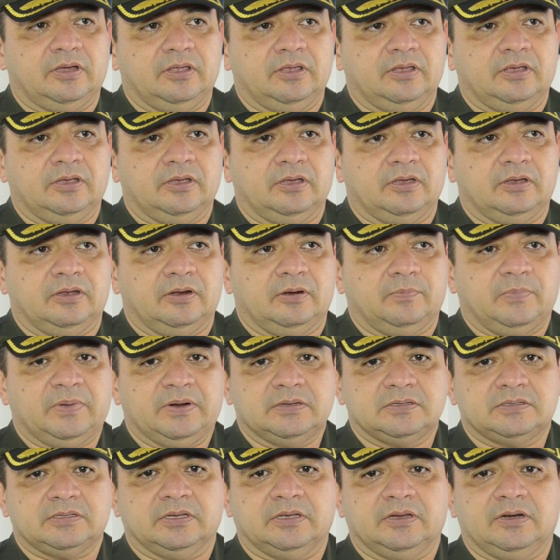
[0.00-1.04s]
de, al
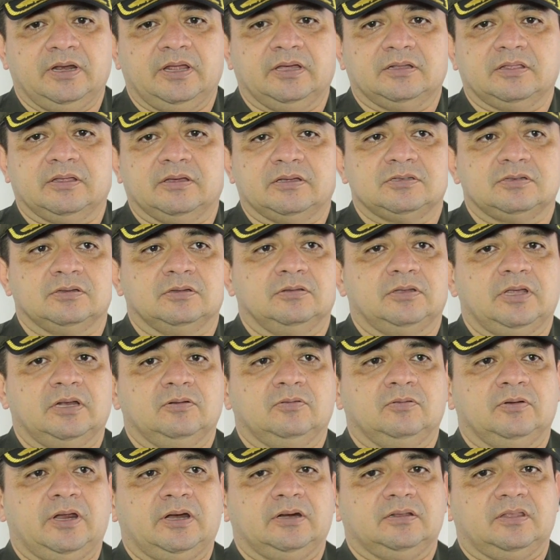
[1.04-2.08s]
parecer, la activación de
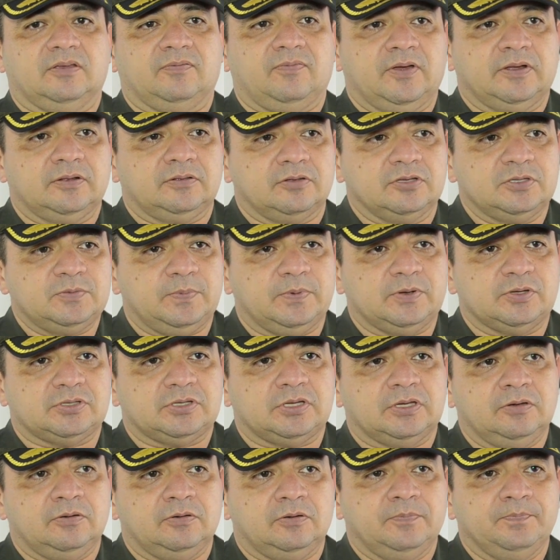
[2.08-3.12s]
algún artefacto
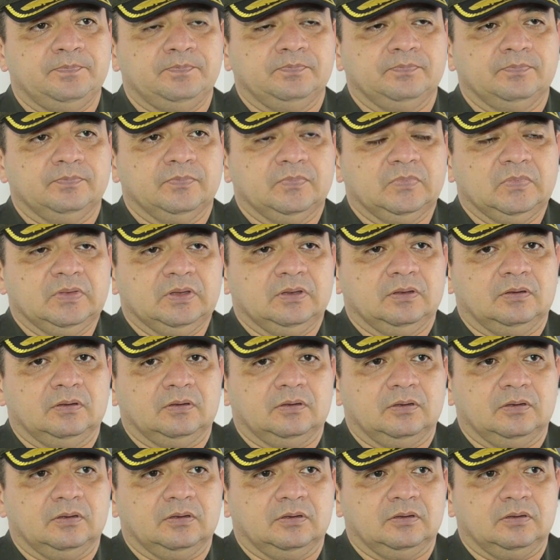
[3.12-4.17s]
explosivo
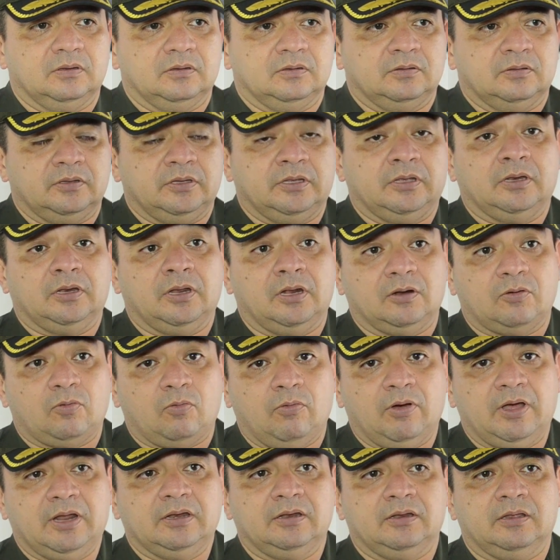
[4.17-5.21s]
en el
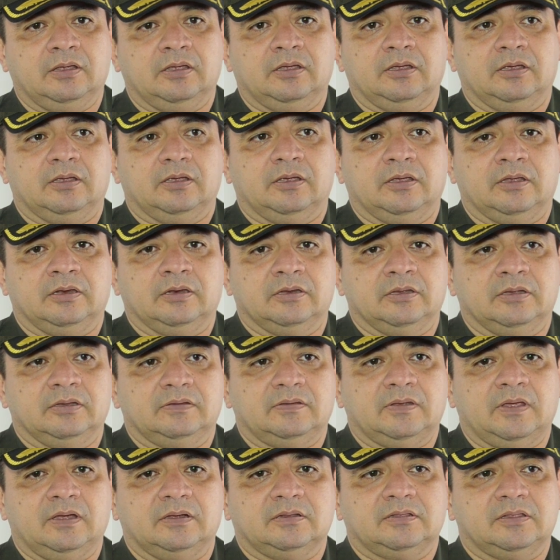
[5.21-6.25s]
cual eh, en
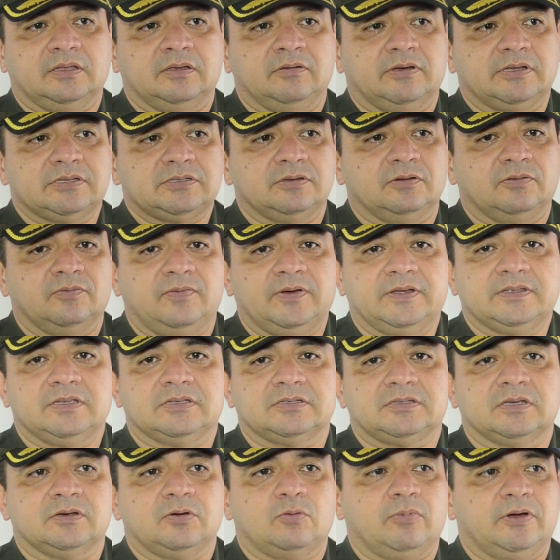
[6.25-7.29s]
esa activación
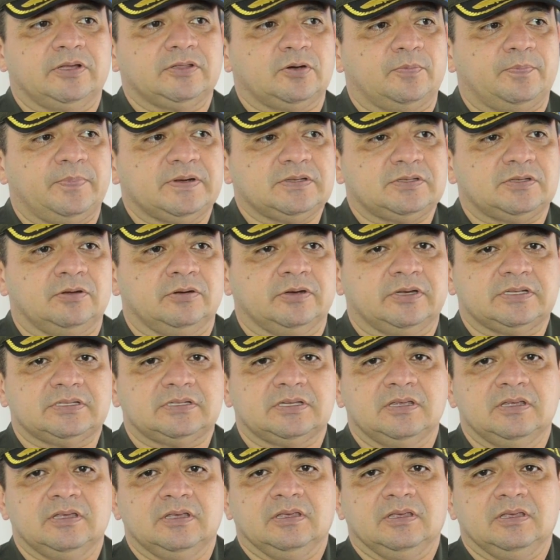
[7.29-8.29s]
fallecen cuatro personas.